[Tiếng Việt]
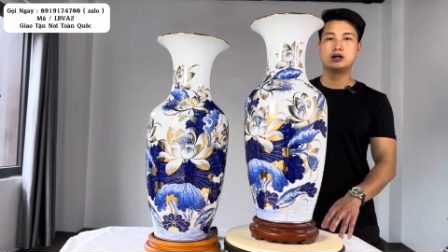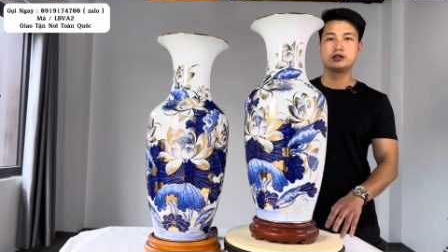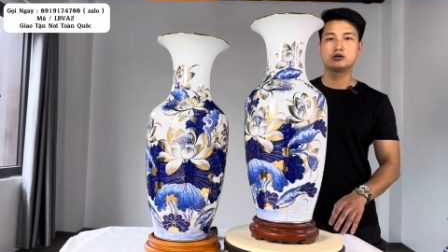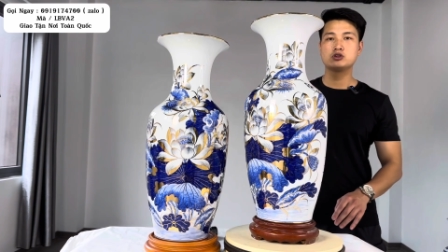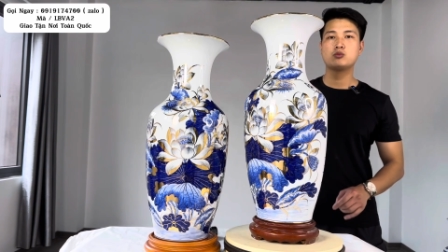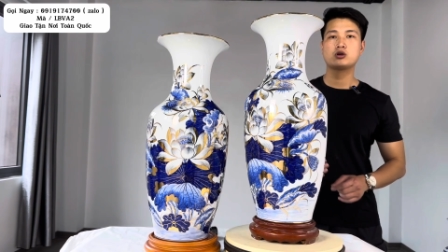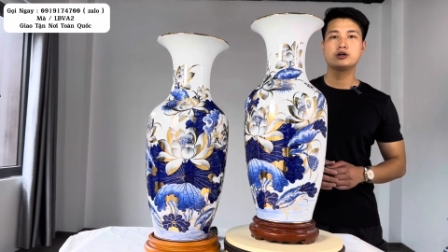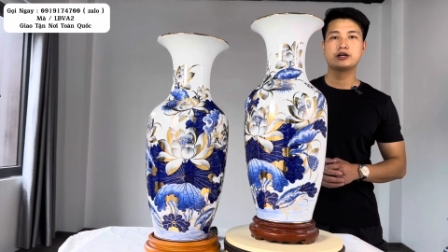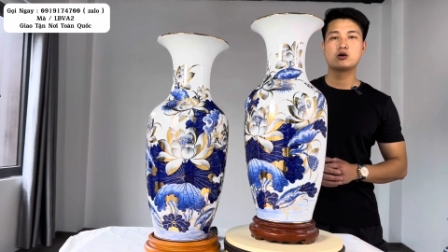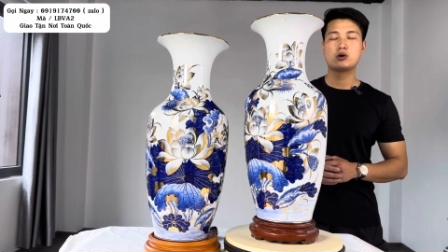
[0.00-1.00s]
à, nếu như mọi
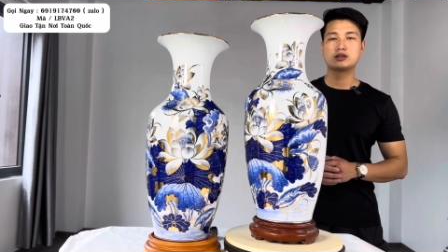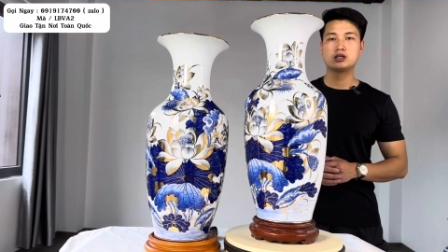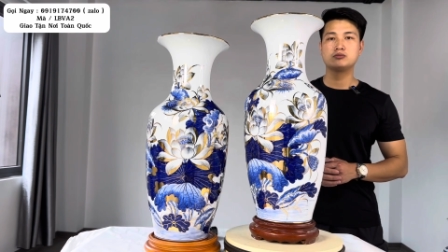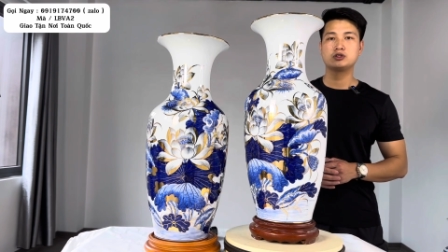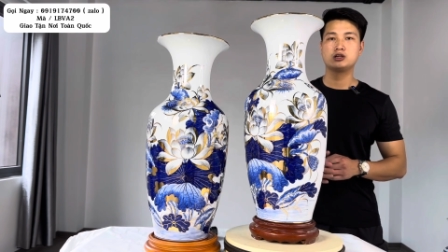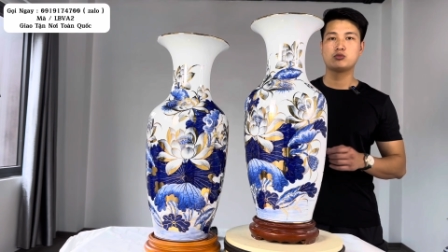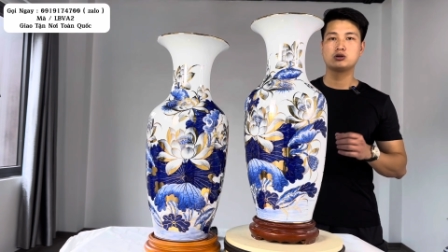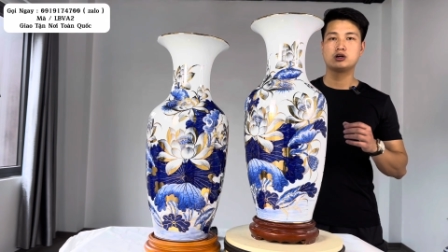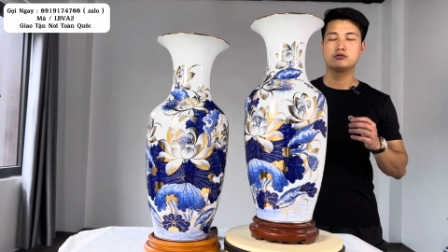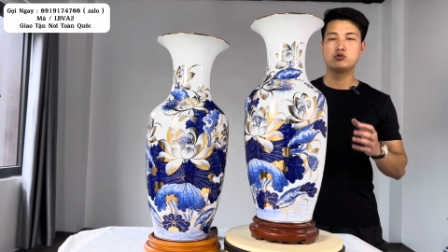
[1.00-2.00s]
người đang quan tâm thì
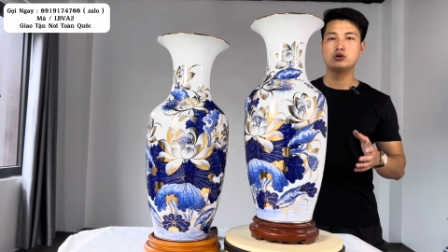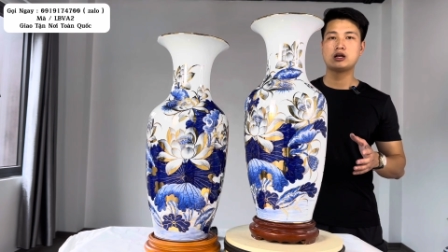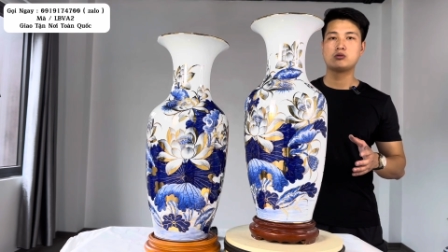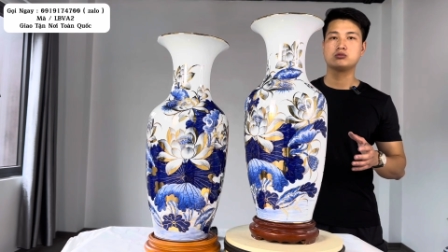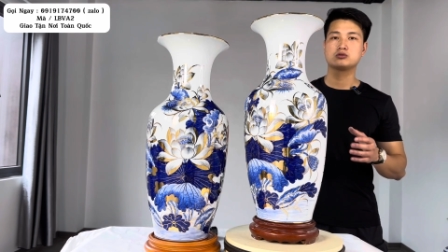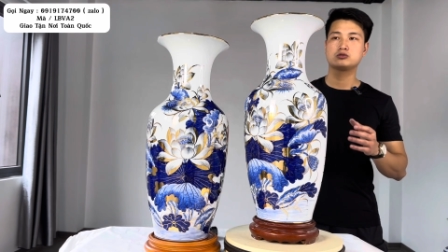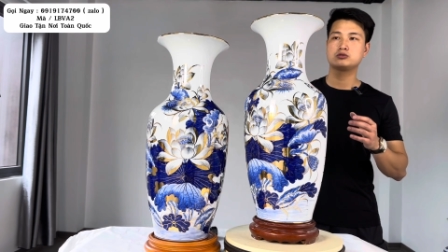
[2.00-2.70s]
mọi người vui lòng